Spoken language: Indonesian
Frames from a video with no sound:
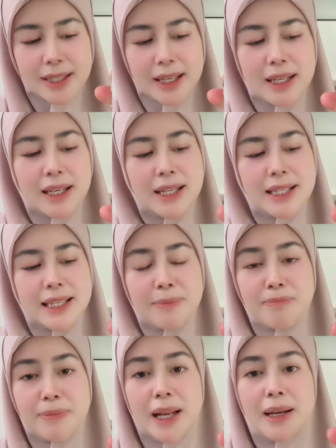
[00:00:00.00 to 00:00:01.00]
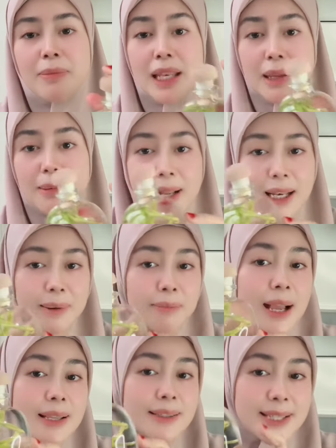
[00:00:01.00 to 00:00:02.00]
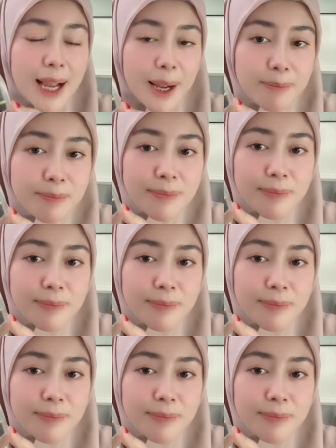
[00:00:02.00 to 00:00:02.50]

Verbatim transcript: Ini disimpan minimal 5 jam,